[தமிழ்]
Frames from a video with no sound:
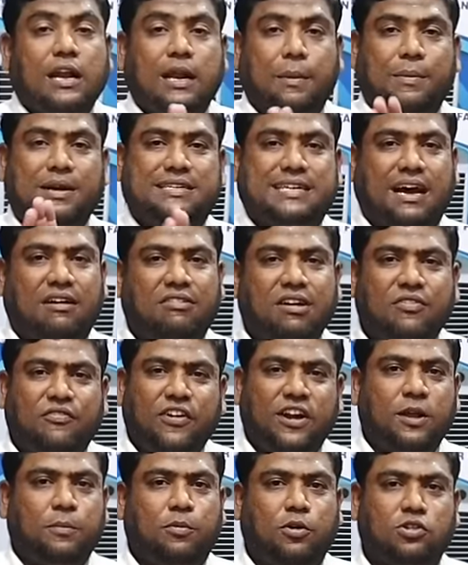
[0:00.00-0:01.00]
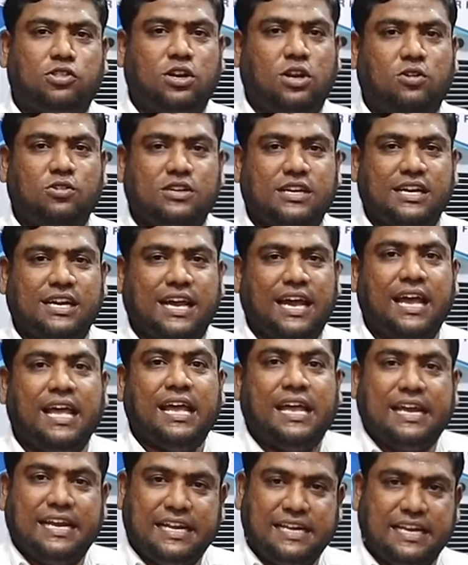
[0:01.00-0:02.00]
நம்ம டவர் ஃபேனை பொறுத்தளவுக்குங்க
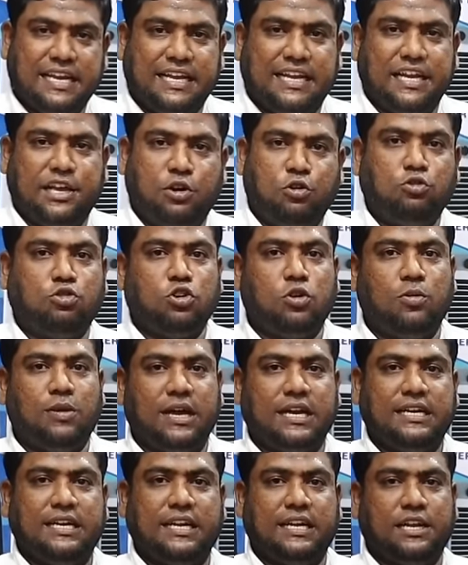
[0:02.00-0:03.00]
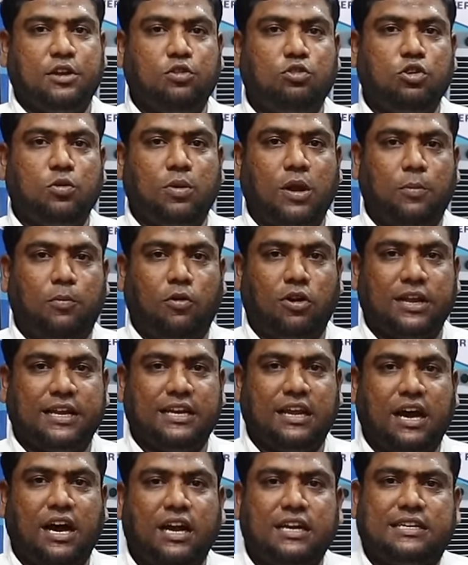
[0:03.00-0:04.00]
இன்னைக்கு யூடியூப்ல இன்னைக்கு யூடியூப்ல
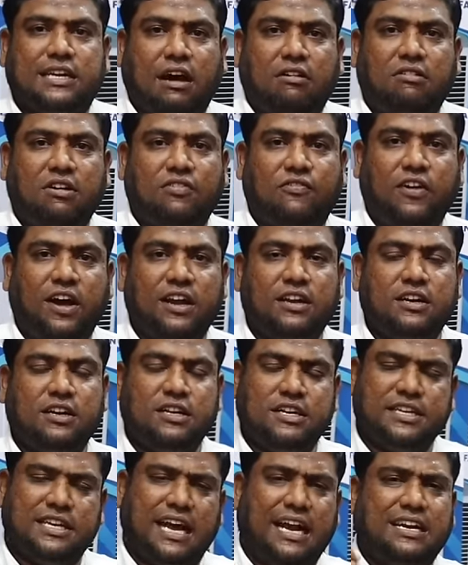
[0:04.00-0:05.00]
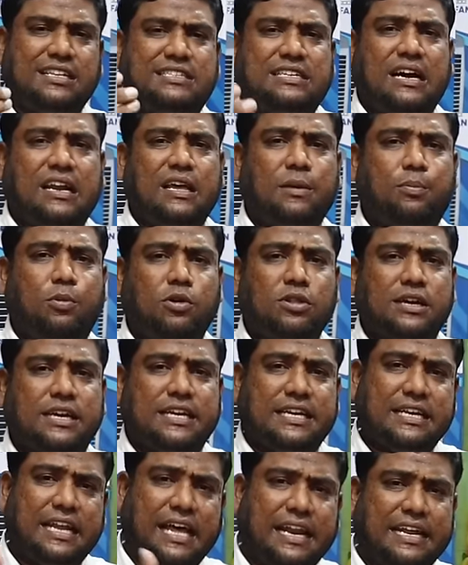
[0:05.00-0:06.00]
போனீங்கன்னா டவர் ஃபேன் நீங்க அடிச்சாலே போதுங்க
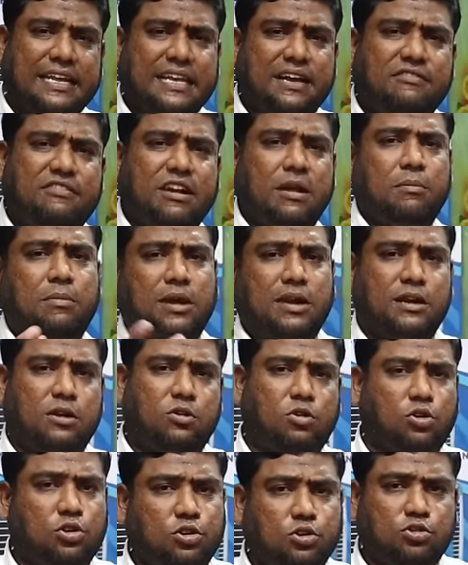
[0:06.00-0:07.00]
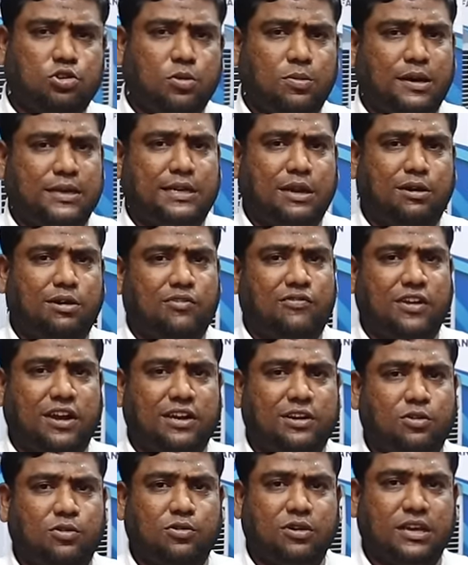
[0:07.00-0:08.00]
நீ நிறைய விளம்பரங்கள் ஒரு யூடியூப்ல டவர்
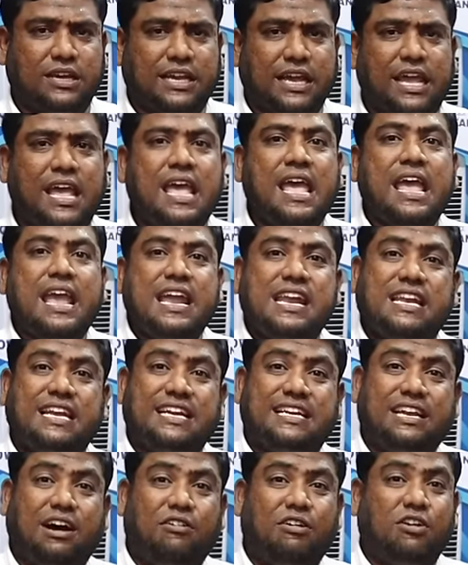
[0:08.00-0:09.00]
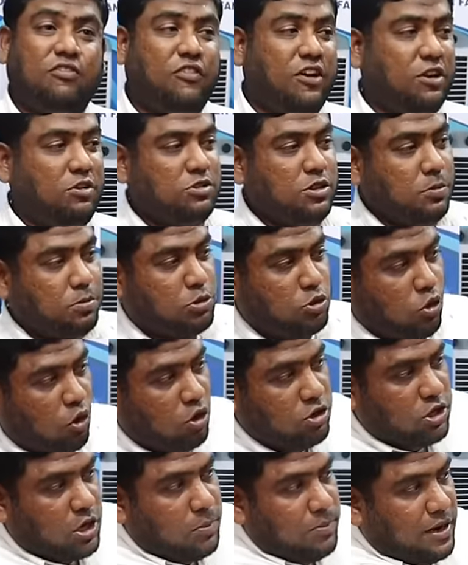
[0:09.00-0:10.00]
ஃபேன் உங்களுக்கு இன்னைக்கு டவர் ஃபேன் வந்து
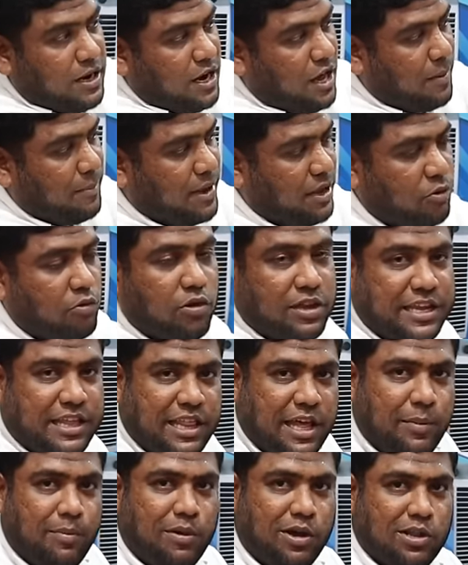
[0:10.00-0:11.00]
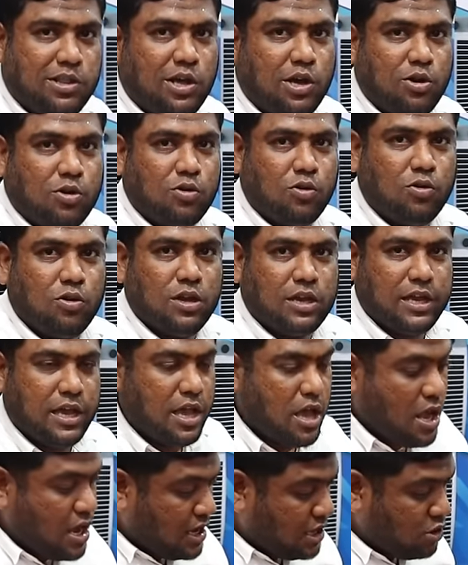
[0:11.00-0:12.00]
தோற்றம் எல்லாமே உங்களுக்கு இதே மாதிரி தான் இருக்கும் உங்களுக்கு
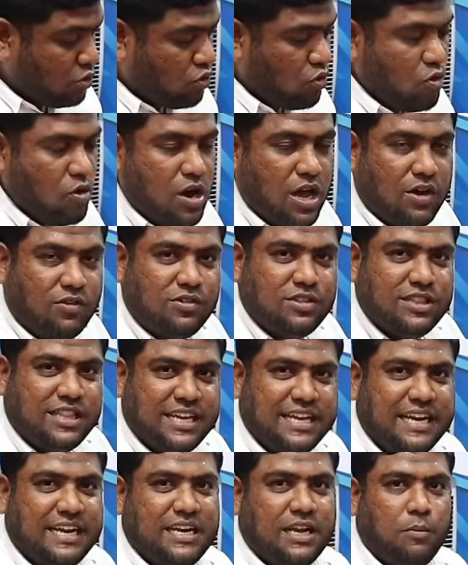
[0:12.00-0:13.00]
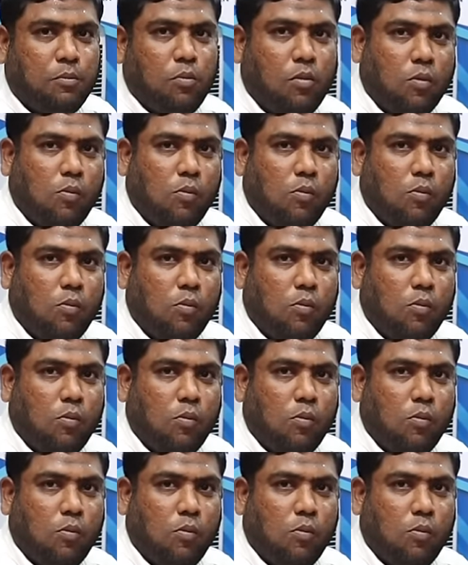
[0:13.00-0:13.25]
இது உள்ள வந்து என்ன